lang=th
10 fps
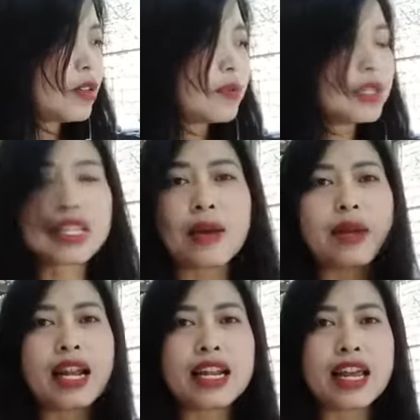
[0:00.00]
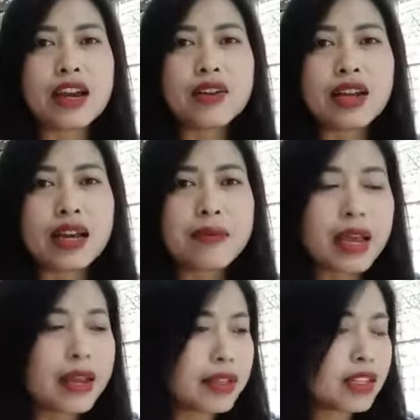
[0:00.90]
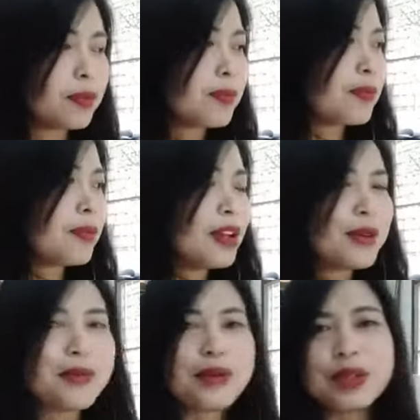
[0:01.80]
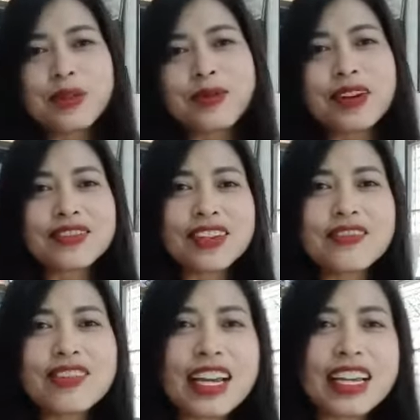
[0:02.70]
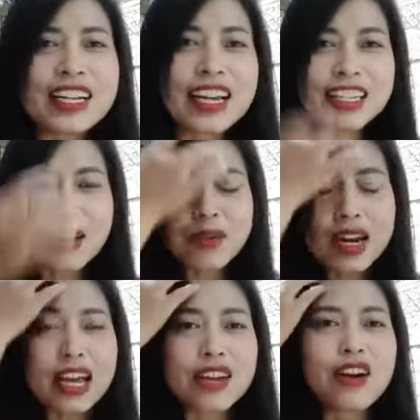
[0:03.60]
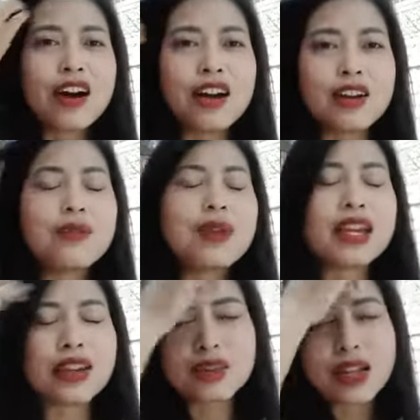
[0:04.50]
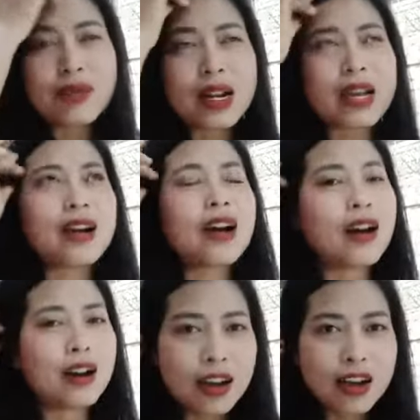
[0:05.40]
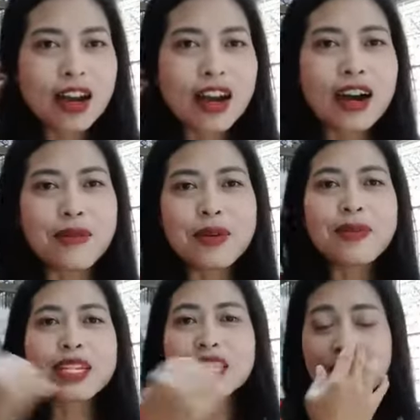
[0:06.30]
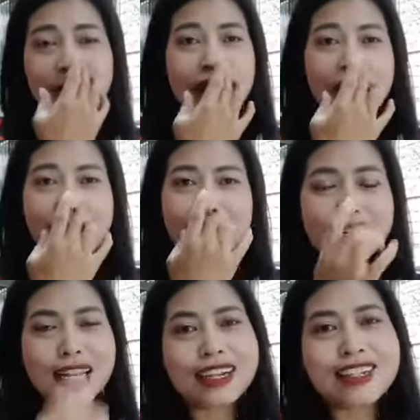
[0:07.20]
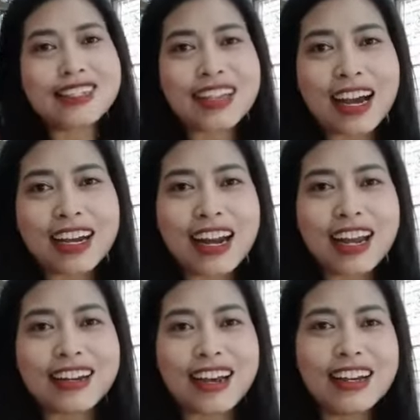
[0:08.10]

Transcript: มือทำอะไรแล้วนะไม่สมไม่ประสบความสำเร็จนะ ทำอะไรก็ล้มเหลวทำอะไรก็ไม่เป็นชิ้นเป็นอันนะคะ เกิดจากอะไรนะ